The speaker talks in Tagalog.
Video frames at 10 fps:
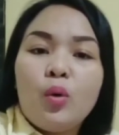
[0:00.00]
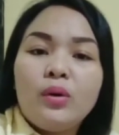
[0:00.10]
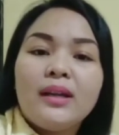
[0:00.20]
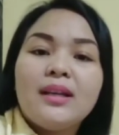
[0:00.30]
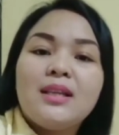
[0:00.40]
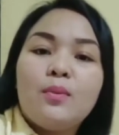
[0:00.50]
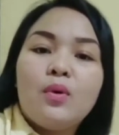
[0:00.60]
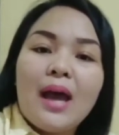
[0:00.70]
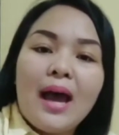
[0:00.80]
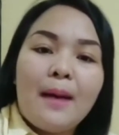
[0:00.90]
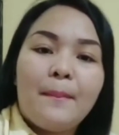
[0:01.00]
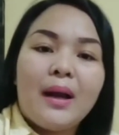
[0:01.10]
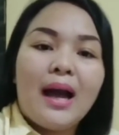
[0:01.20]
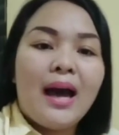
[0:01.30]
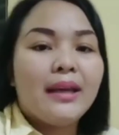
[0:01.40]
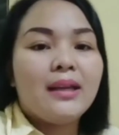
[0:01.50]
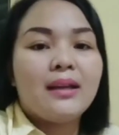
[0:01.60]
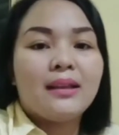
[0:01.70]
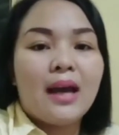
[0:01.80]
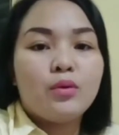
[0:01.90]
una nagsimula ang paghahari
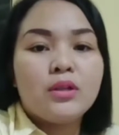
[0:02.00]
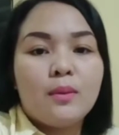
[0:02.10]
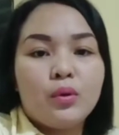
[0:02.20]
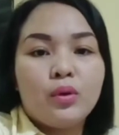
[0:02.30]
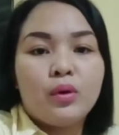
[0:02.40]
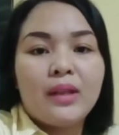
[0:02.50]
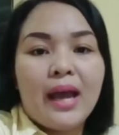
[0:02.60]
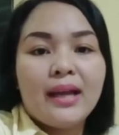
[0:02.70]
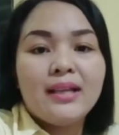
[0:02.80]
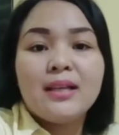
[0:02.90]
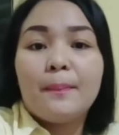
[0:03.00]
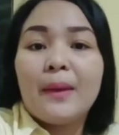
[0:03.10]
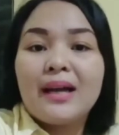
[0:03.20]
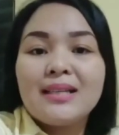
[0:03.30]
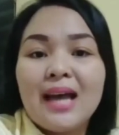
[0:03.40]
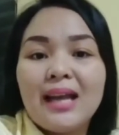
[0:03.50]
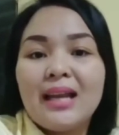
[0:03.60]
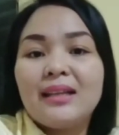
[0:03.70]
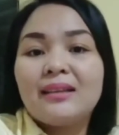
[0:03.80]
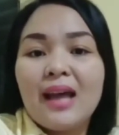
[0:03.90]
ng takot sa mundo dahil sa
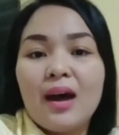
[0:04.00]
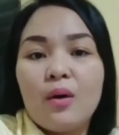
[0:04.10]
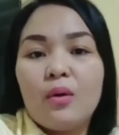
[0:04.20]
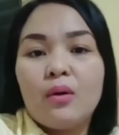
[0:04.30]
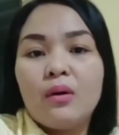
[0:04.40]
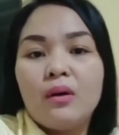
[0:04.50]
pagkasala ng tao.